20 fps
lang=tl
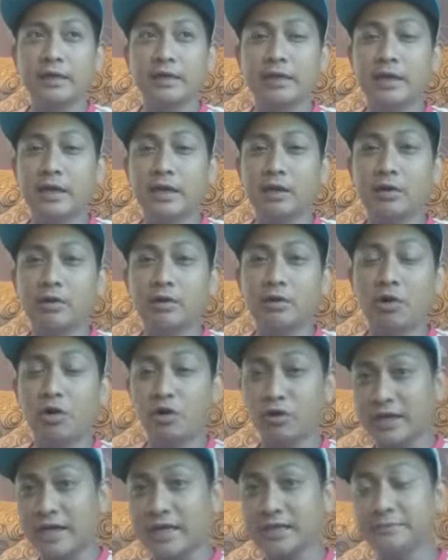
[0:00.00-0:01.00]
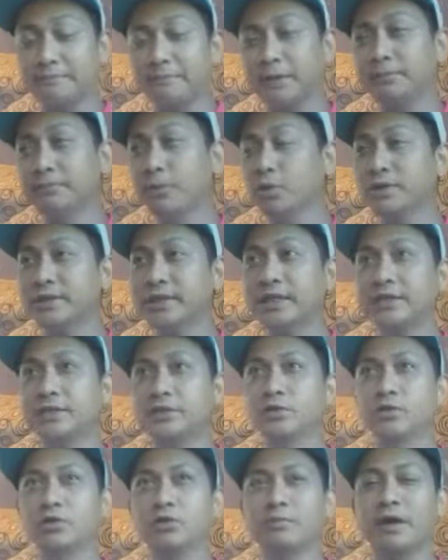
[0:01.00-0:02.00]
ilang oras but mostly
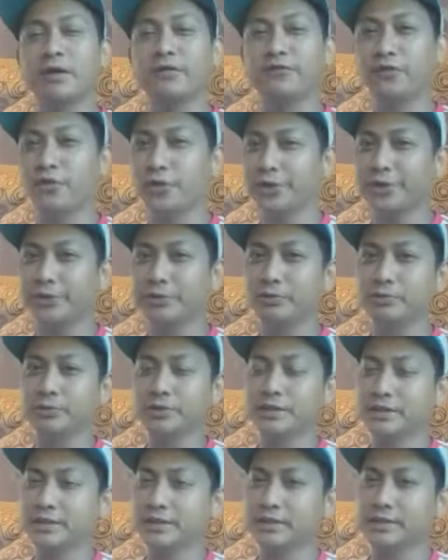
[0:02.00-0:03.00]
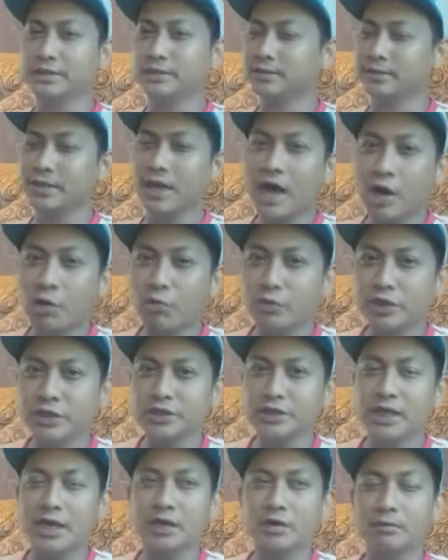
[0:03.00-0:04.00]
siguro mga 4 to 6
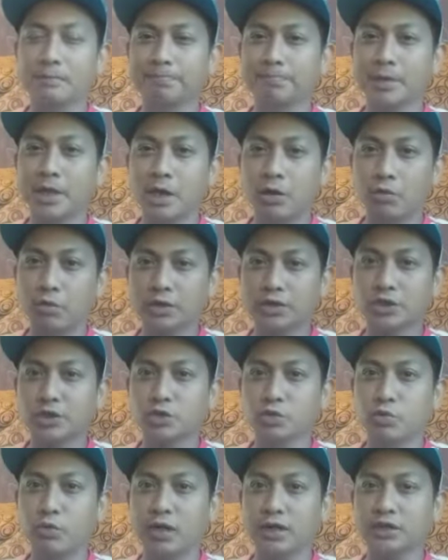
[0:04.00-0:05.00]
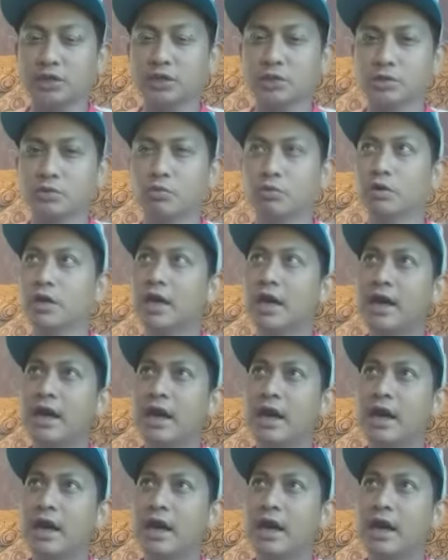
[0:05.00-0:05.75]
hours ang watch to watch so